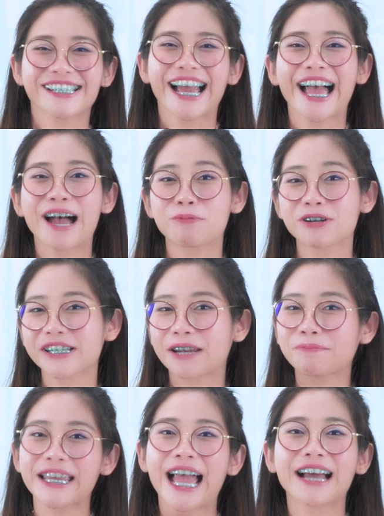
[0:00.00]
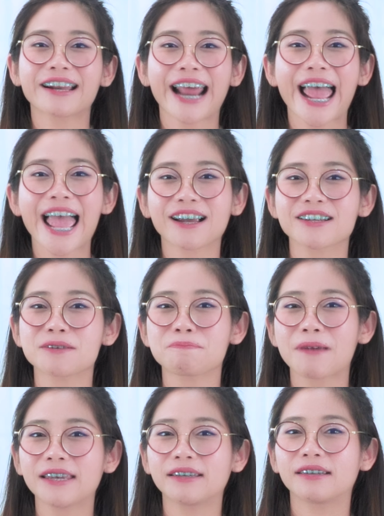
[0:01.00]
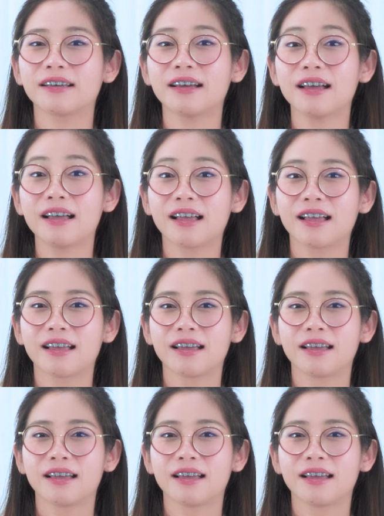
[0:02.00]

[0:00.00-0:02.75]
นะคะ เพราะฉะนั้นพยางค์แรกก็จะเป็น เออ